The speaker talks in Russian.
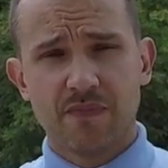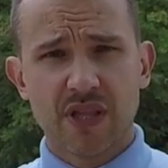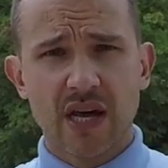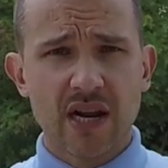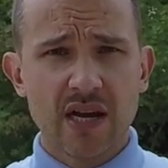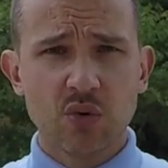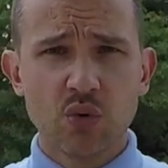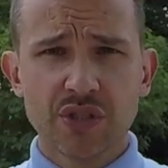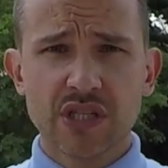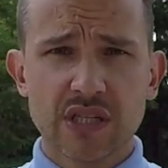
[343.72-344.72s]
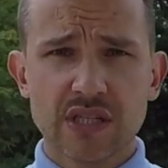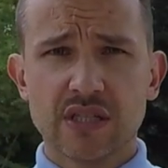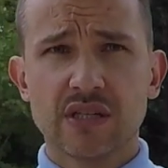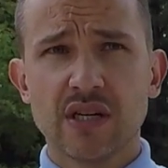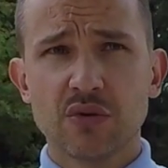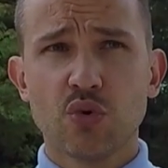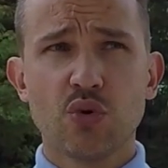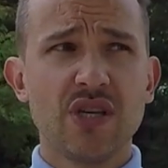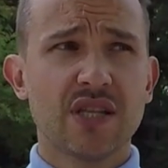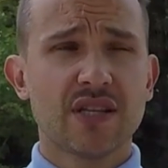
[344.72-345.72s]
Вторая гонка,
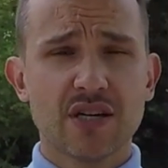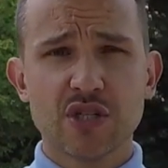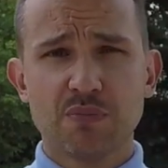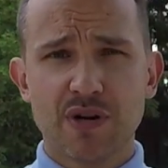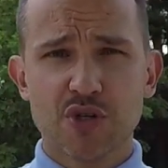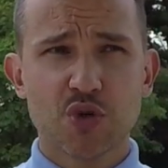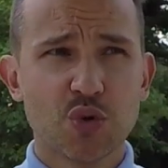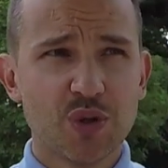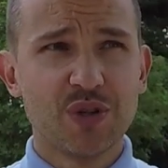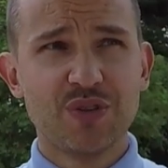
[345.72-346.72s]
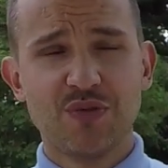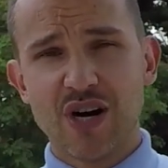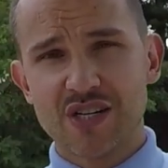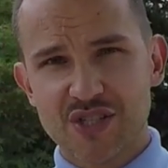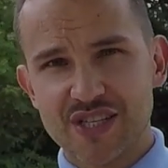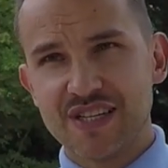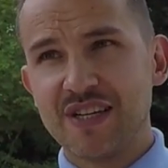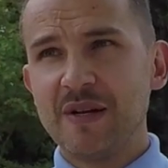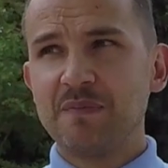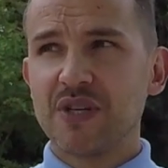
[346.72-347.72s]
которую я также прошел дважды,
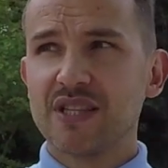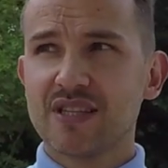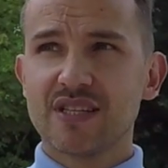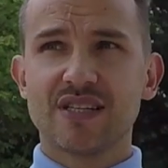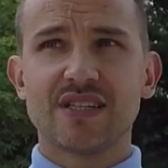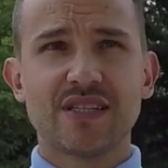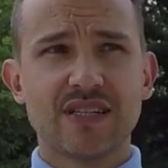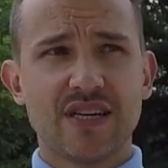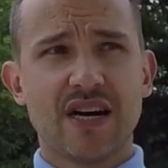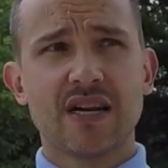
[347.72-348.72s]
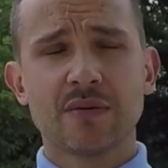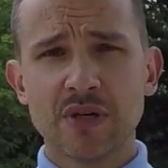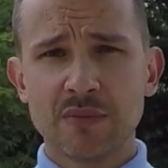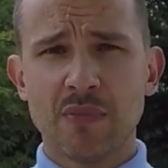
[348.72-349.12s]
это Ironman